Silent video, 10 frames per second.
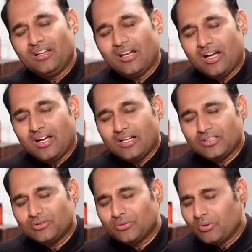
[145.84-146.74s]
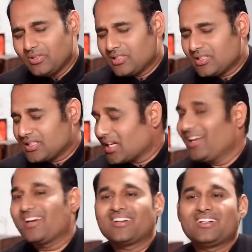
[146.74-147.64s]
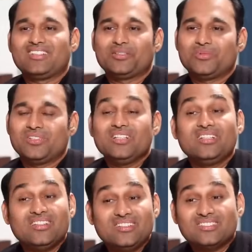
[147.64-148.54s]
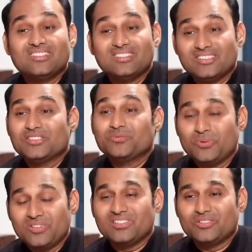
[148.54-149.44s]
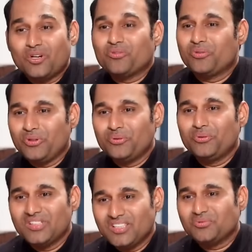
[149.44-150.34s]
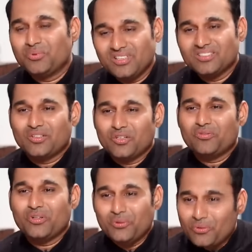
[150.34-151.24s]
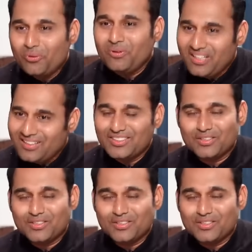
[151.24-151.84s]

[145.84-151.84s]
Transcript: నా సోల్ చాలా కరెక్ట్ గా చెప్తుంది ఇది దిస్ దిస్ ఫుడ్ ఈస్ నాట్ ఫర్ యూ దిస్ ఫుడ్ ఈజ్ నాట్ ఫర్ యూ డోంట్ ఈట్ అని